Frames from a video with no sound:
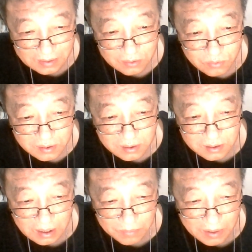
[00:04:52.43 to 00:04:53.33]
多次
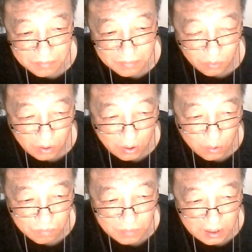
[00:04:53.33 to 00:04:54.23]
见面没怀孕
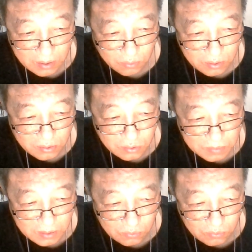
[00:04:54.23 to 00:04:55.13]
没离婚，说
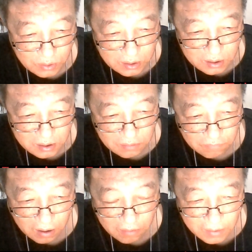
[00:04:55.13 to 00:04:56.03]
明同学只是
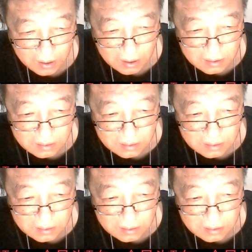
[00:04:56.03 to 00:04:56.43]
玩玩，